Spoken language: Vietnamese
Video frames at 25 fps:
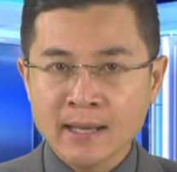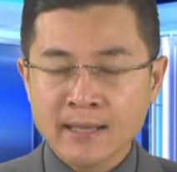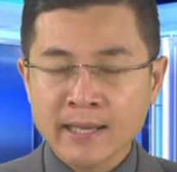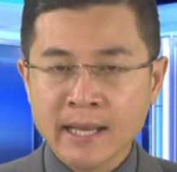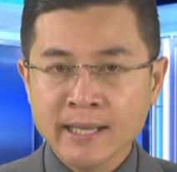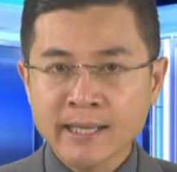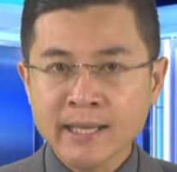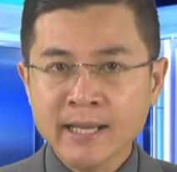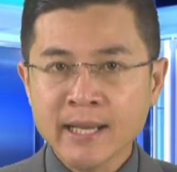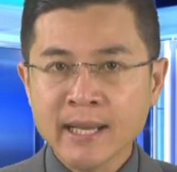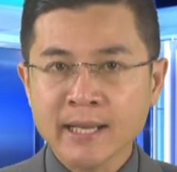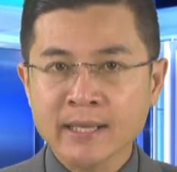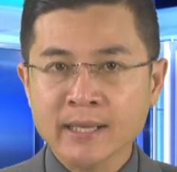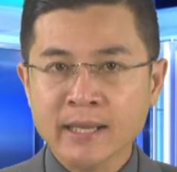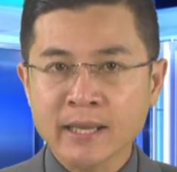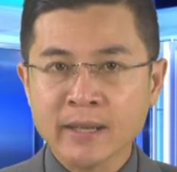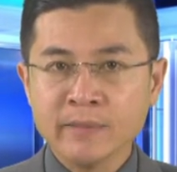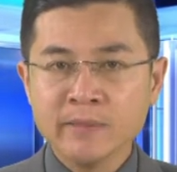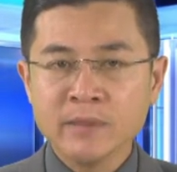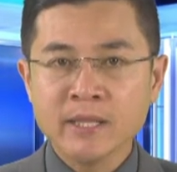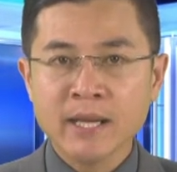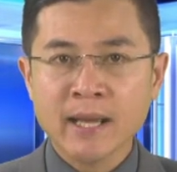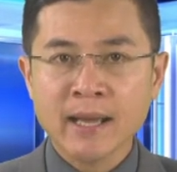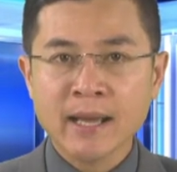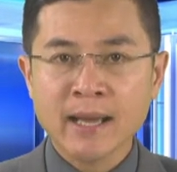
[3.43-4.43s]
đã tiến hành
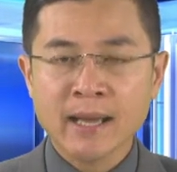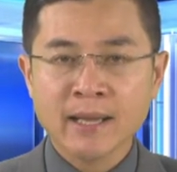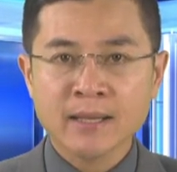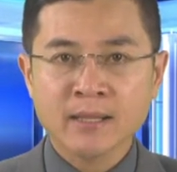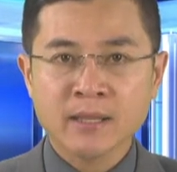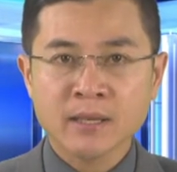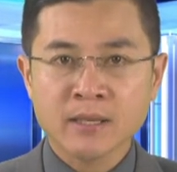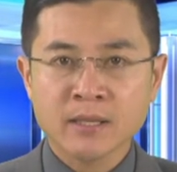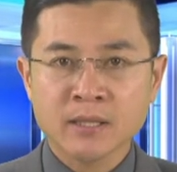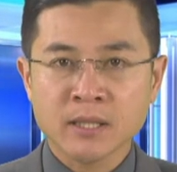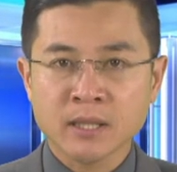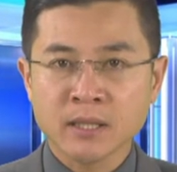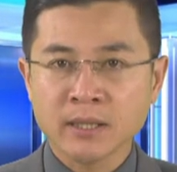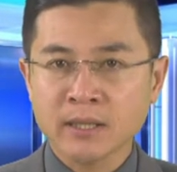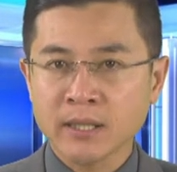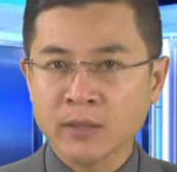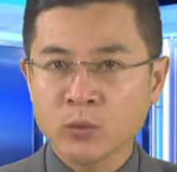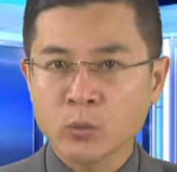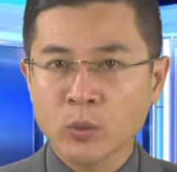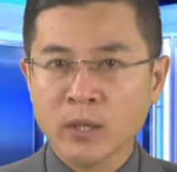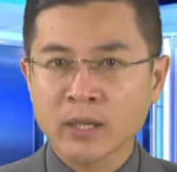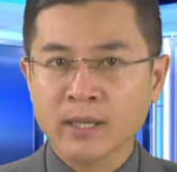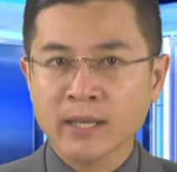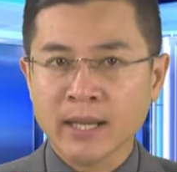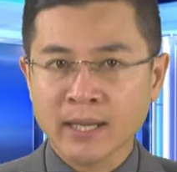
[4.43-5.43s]
kiểm tra hai cơ sở
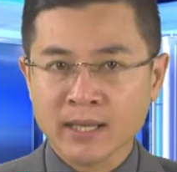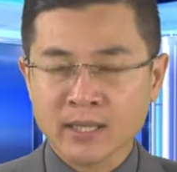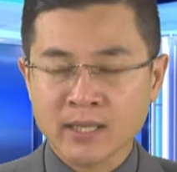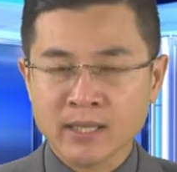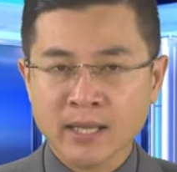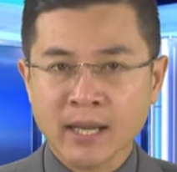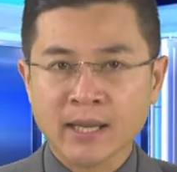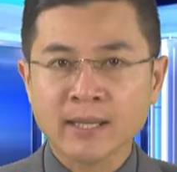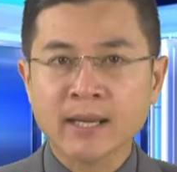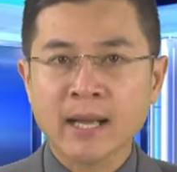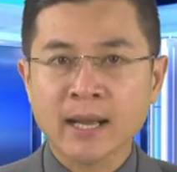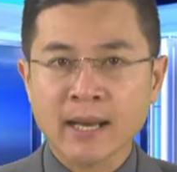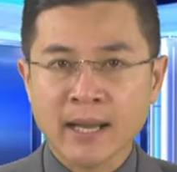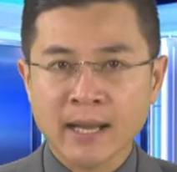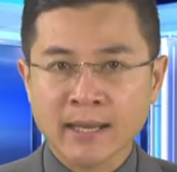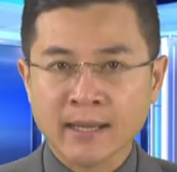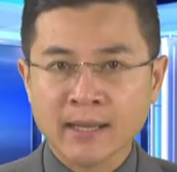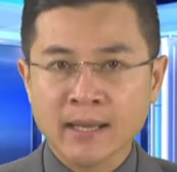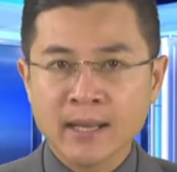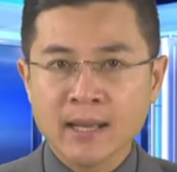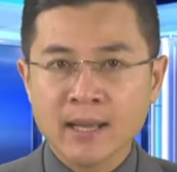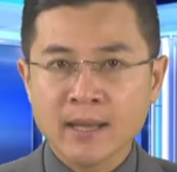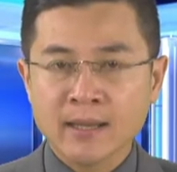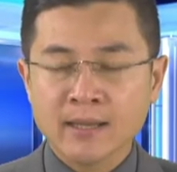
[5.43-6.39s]
kinh doanh đặc sản Đà Lạt